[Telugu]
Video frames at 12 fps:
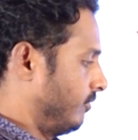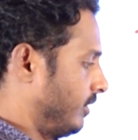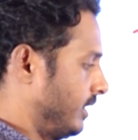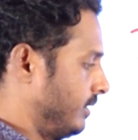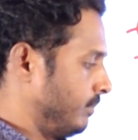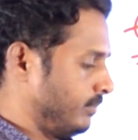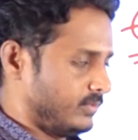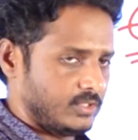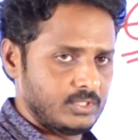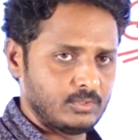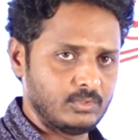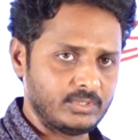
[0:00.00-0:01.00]
వన్
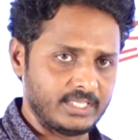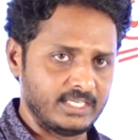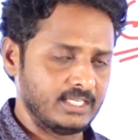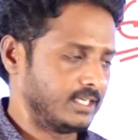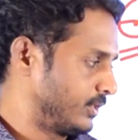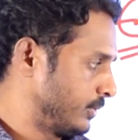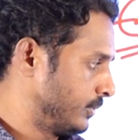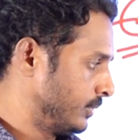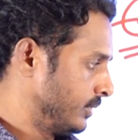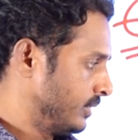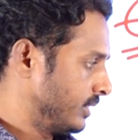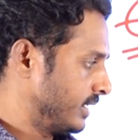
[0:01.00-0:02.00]
జీరో టెన్ అన్నట్టు
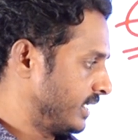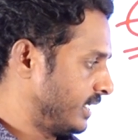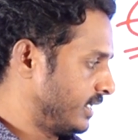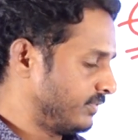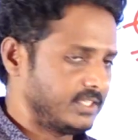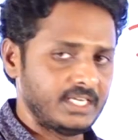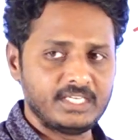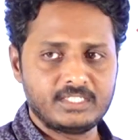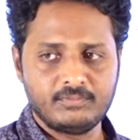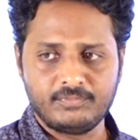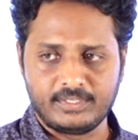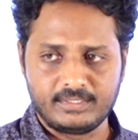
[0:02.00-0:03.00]
టెన్ అంటే త్రీ
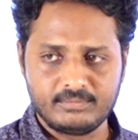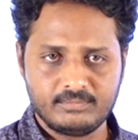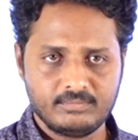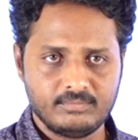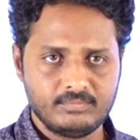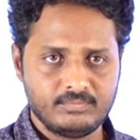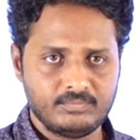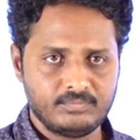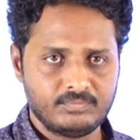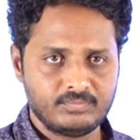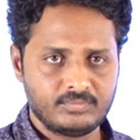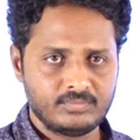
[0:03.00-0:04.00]
ఎయిటీ ఫైవ్
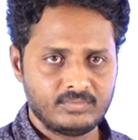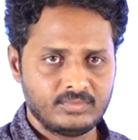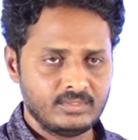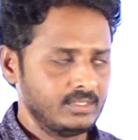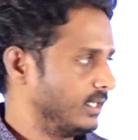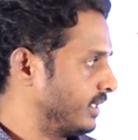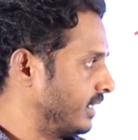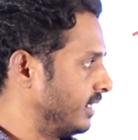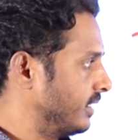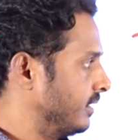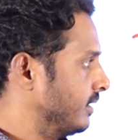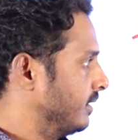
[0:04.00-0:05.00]
అంటే
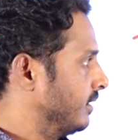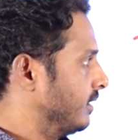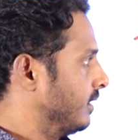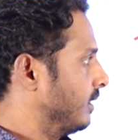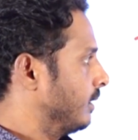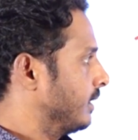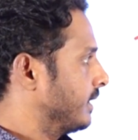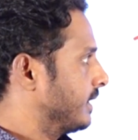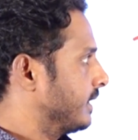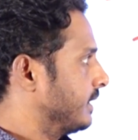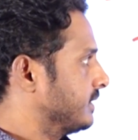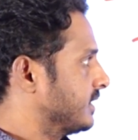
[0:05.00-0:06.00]

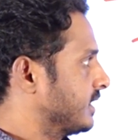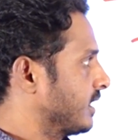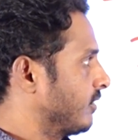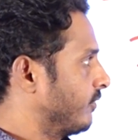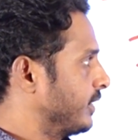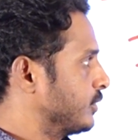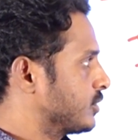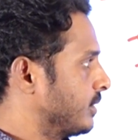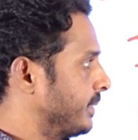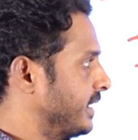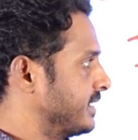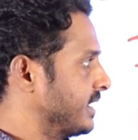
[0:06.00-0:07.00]
జనరల్గా ఫైవ్
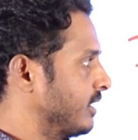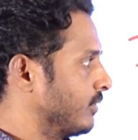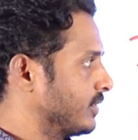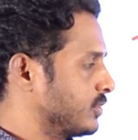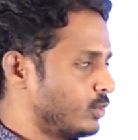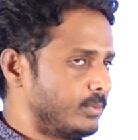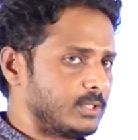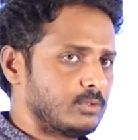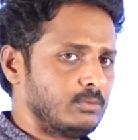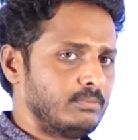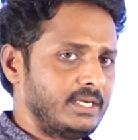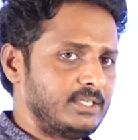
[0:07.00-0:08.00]
వచ్చినప్పుడు ఏం చేయాలి ఒక జీరో
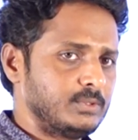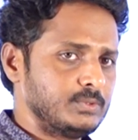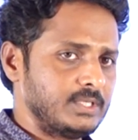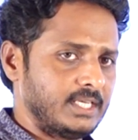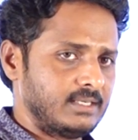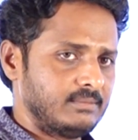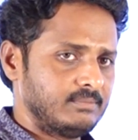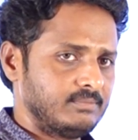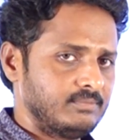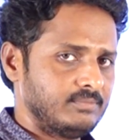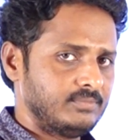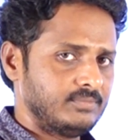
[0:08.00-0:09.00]
పెట్టుకుని బై టూ చేయాలి
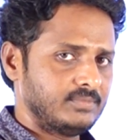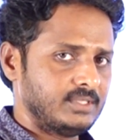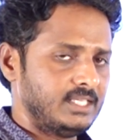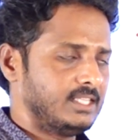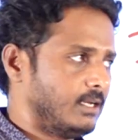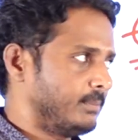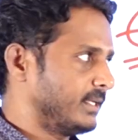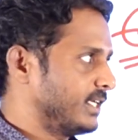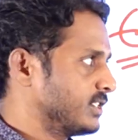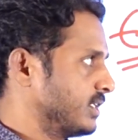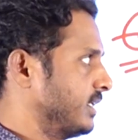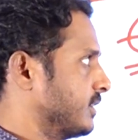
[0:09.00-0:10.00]
ఇదే
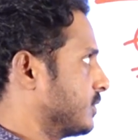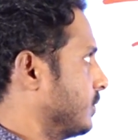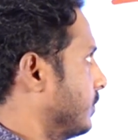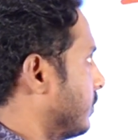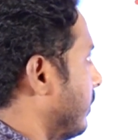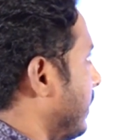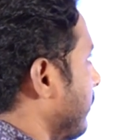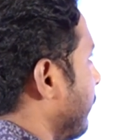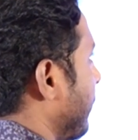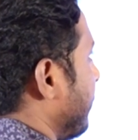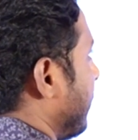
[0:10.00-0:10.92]
అప్లికేషన్ నెక్స్ట్ ట్వంటీ ఫైవ్